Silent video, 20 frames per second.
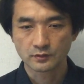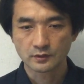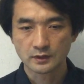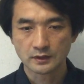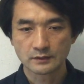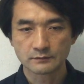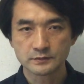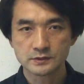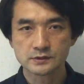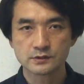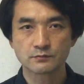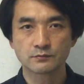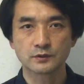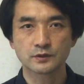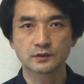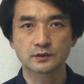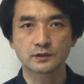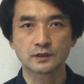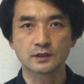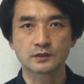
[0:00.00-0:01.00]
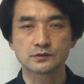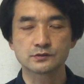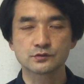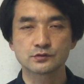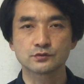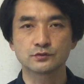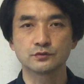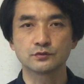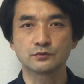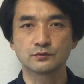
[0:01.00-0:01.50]
神様に対
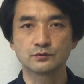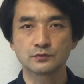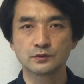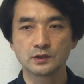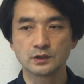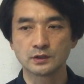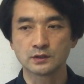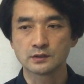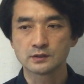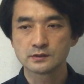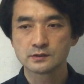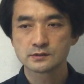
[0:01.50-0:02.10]
するように